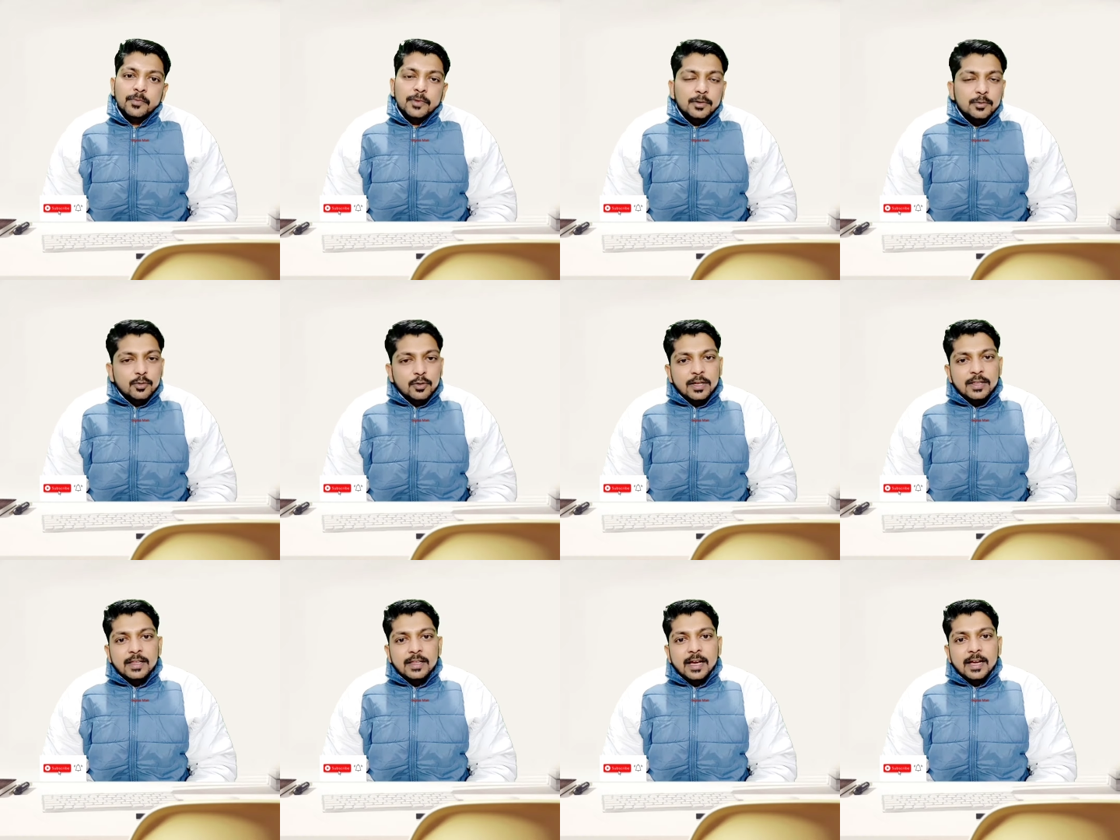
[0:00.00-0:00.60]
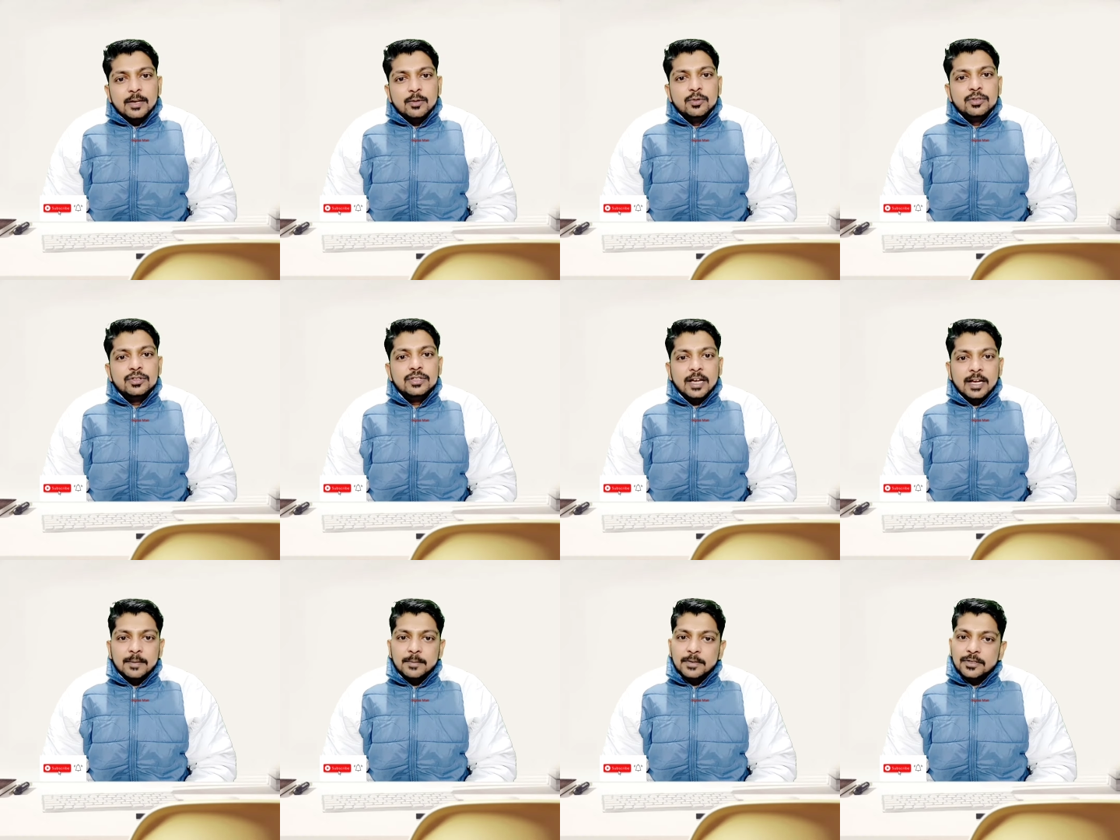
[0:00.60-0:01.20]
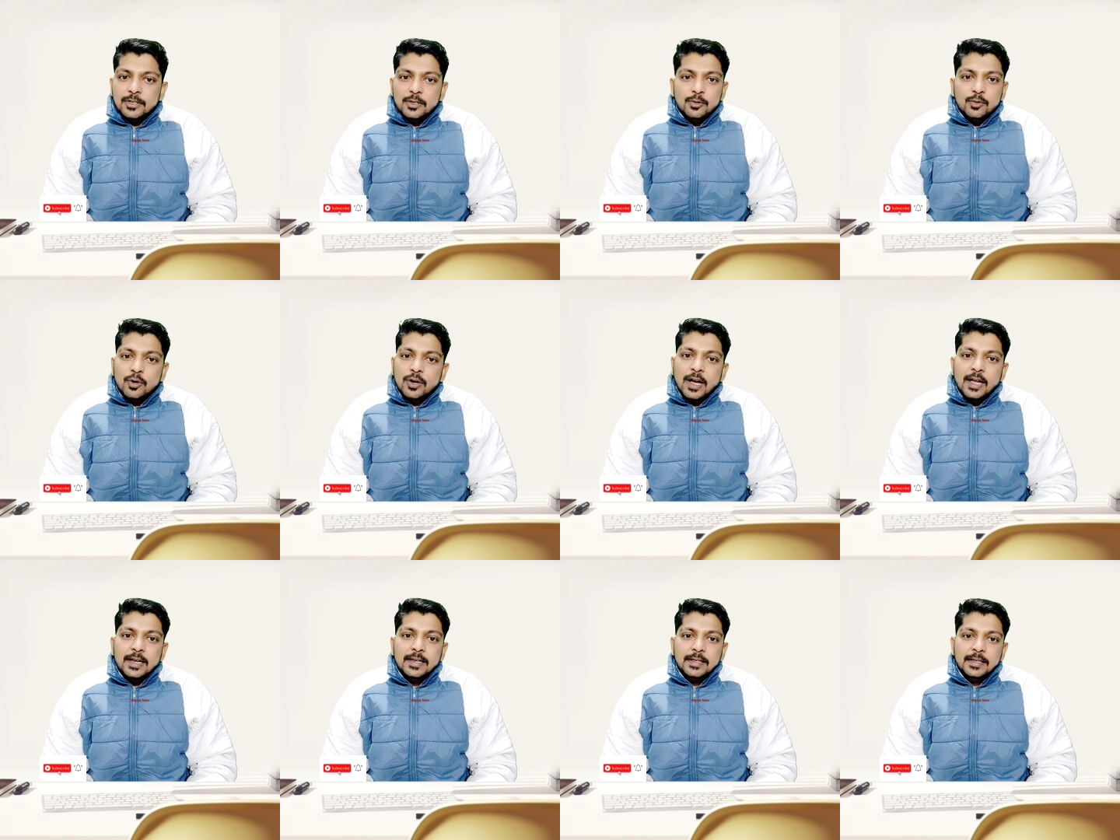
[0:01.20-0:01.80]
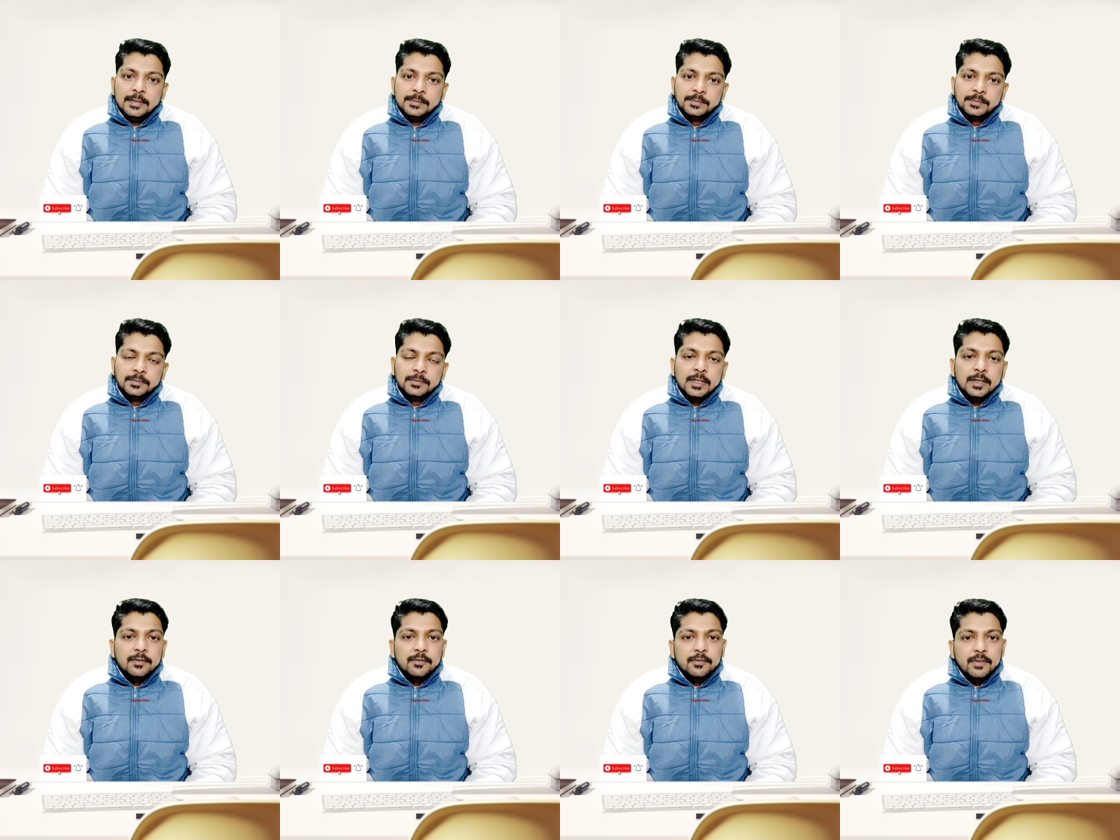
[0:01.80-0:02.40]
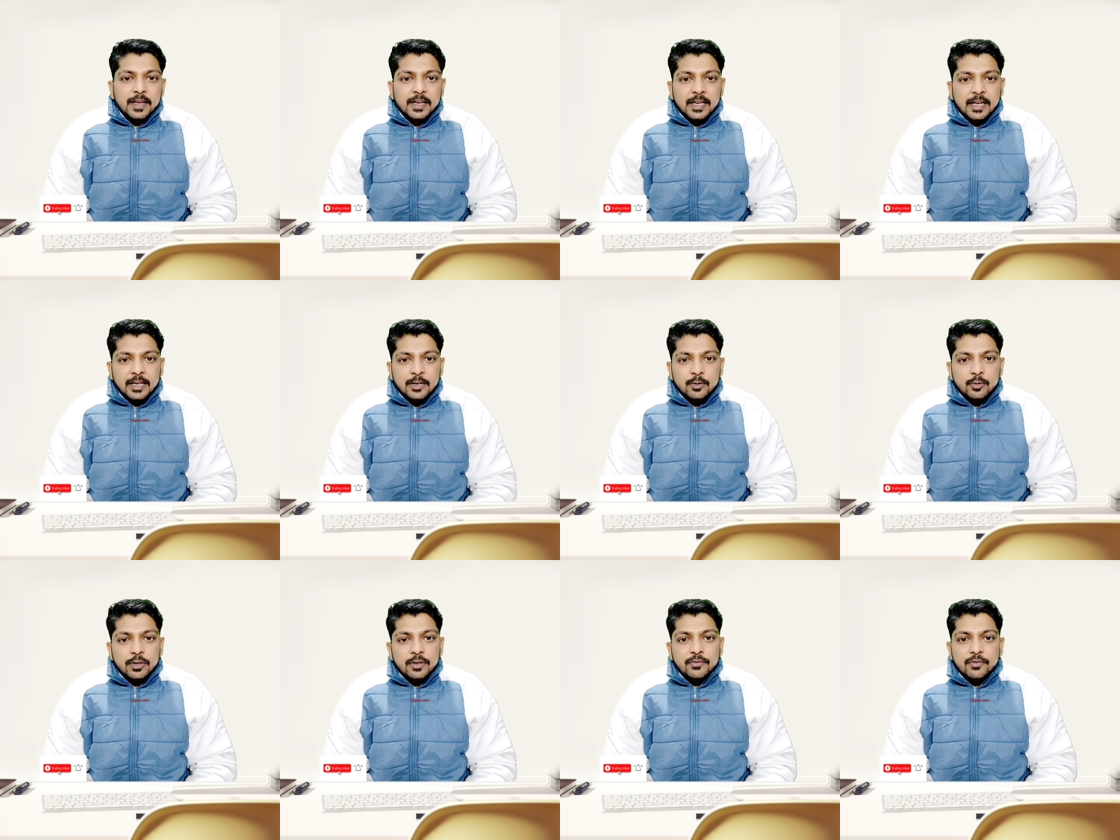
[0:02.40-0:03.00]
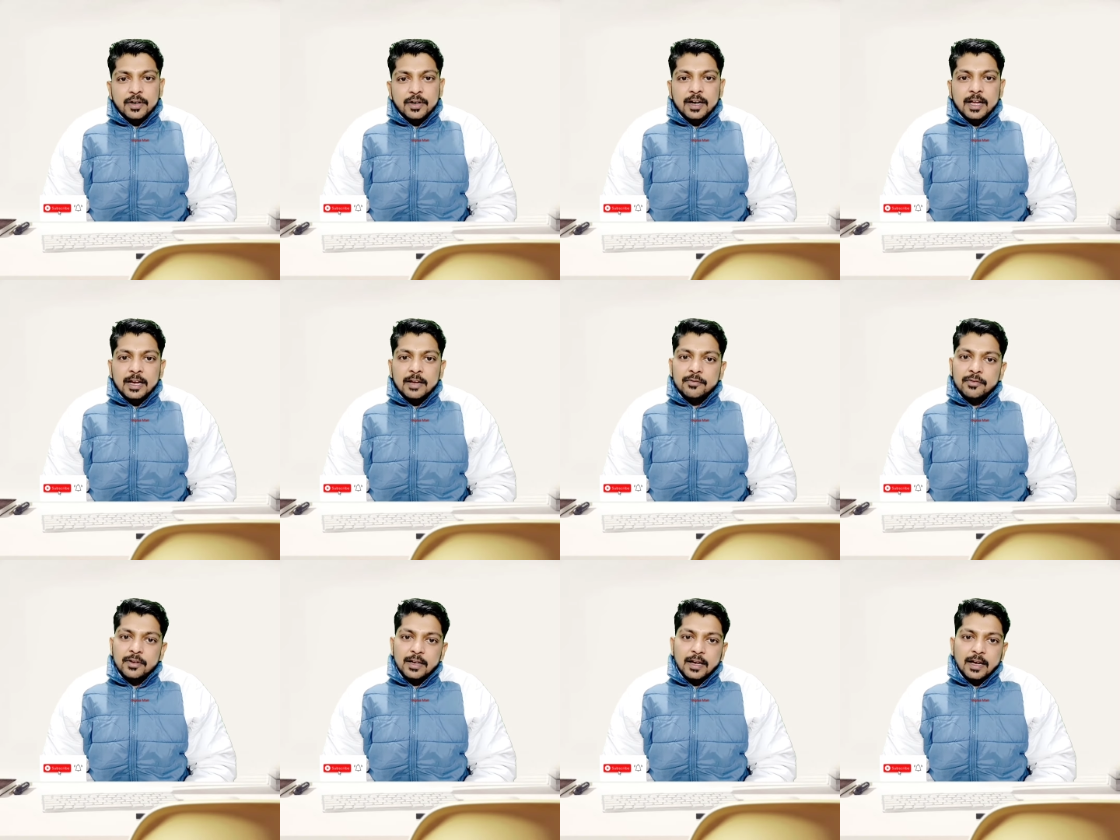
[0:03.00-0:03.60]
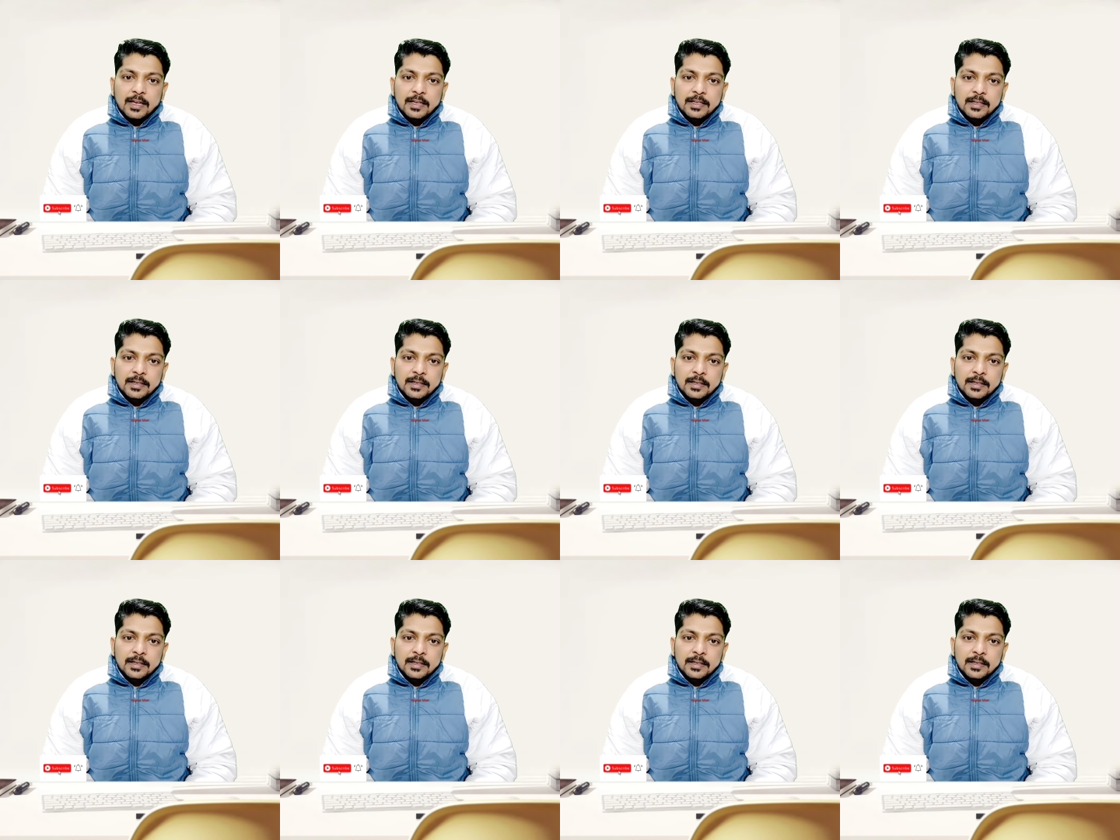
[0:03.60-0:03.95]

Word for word: तुरंत आके उन चारा मछलियों को खा लिया वैज्ञानिकों ने फिर डाला फिर खा लिया